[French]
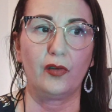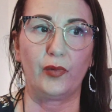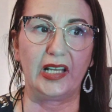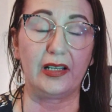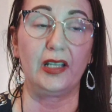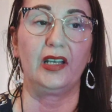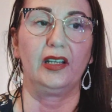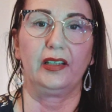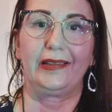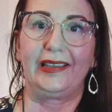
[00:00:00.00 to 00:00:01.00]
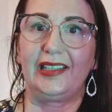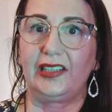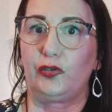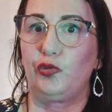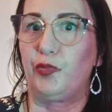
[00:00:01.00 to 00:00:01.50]
Voilà.
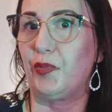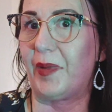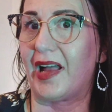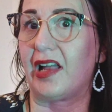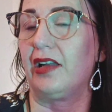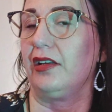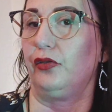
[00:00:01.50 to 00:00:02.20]
Si tu peux pas